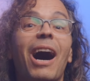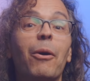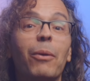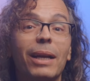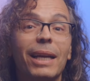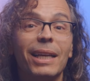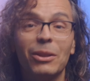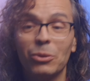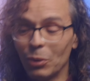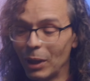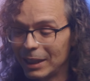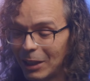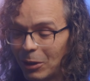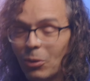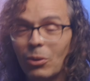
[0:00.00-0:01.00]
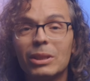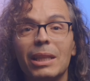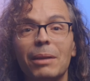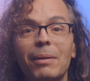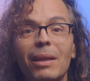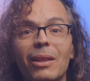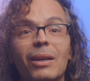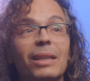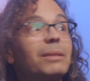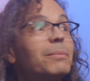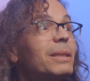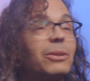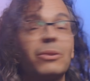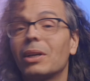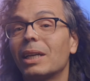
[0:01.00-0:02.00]
Aunque durante todo este vídeo has
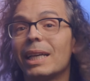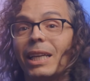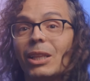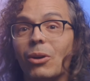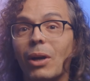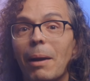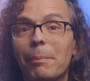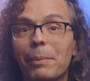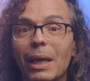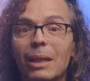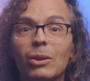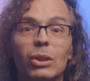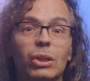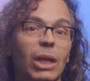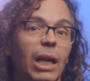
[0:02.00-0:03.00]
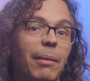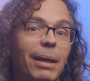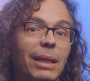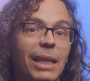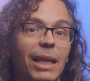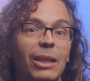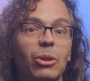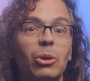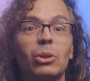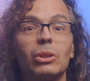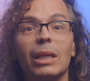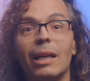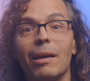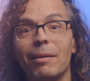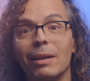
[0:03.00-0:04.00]
visto que he ido cambiando entre la Valier 2 y la